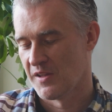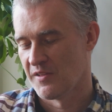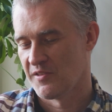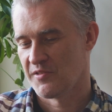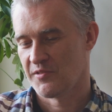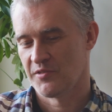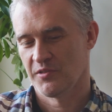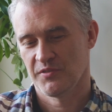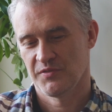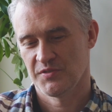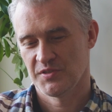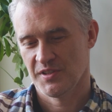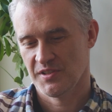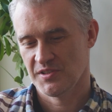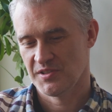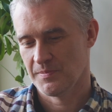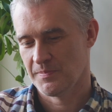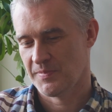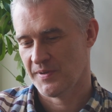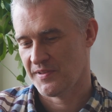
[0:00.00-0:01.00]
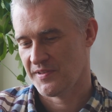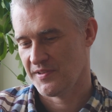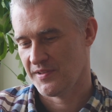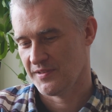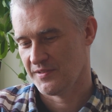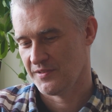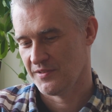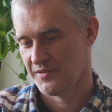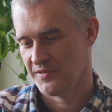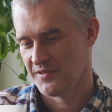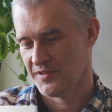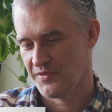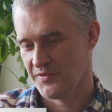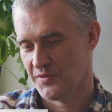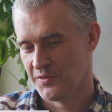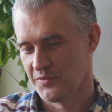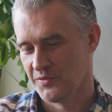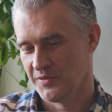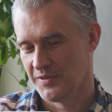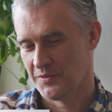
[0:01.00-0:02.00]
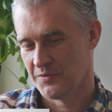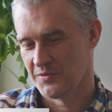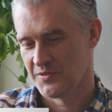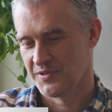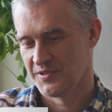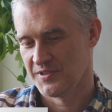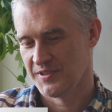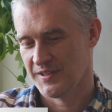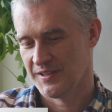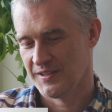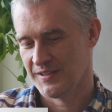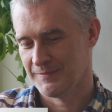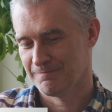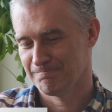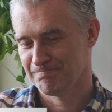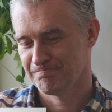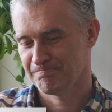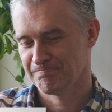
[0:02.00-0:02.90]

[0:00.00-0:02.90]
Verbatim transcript: skąd wzięła się pasja do zawodu nauczyciela?